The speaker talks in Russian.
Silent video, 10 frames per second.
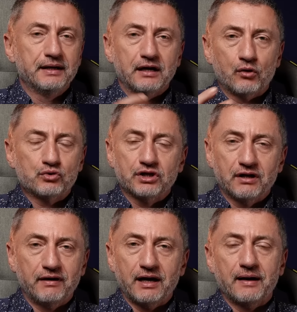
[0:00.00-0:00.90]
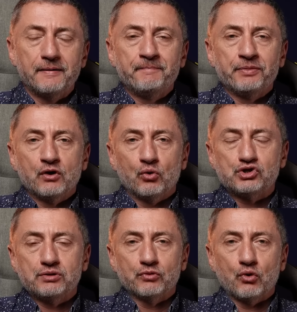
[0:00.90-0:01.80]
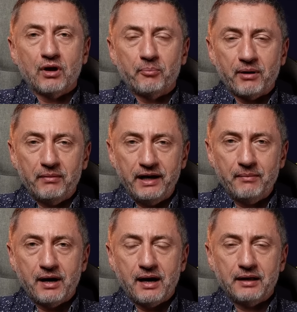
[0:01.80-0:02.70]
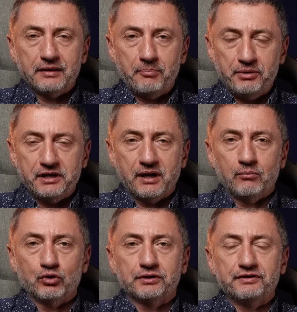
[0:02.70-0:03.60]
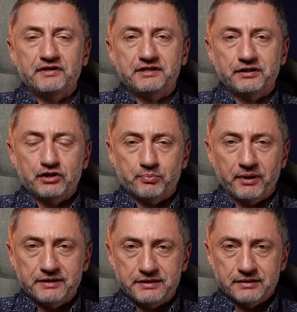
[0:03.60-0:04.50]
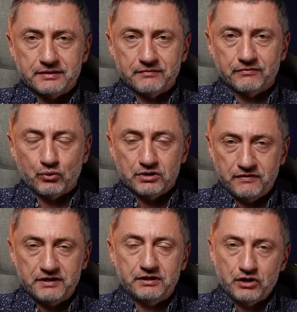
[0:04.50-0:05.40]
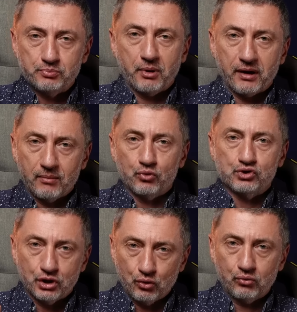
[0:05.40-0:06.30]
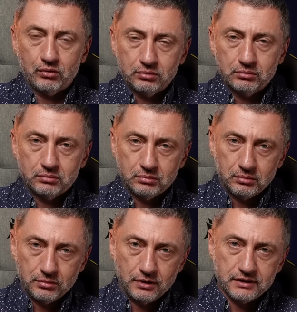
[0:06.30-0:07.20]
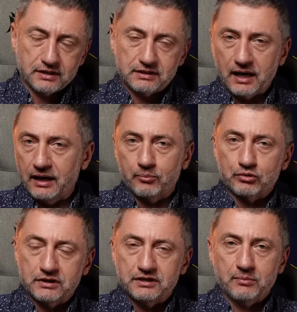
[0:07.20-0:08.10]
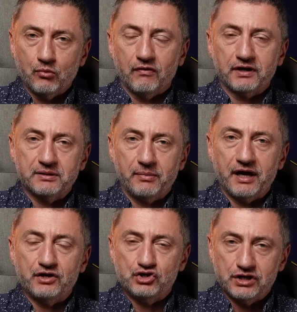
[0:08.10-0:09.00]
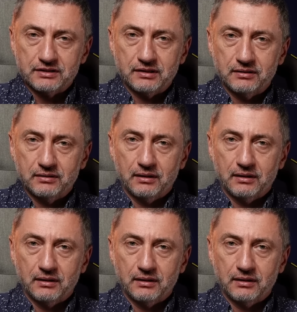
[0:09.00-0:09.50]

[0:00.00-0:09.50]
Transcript: Короче говоря, очень много проблем, а на пике работало 200 тысяч палестинцев. То есть 200 тысяч пар рабочих рук из Израиля после 7 октября исчезли.